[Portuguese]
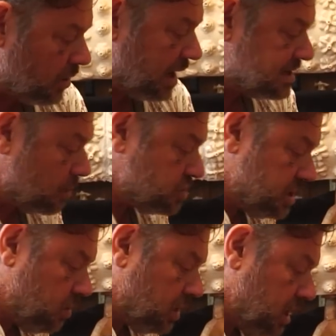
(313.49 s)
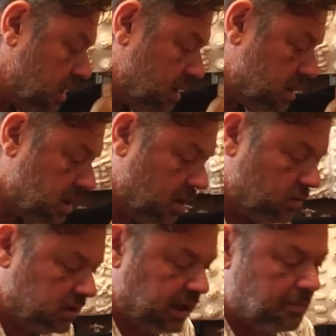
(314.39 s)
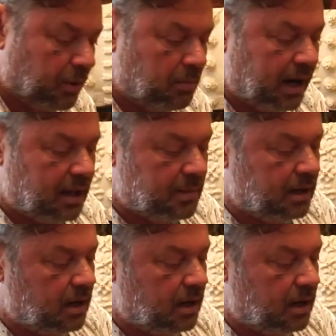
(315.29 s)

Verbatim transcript: casalzinho que não tem problema,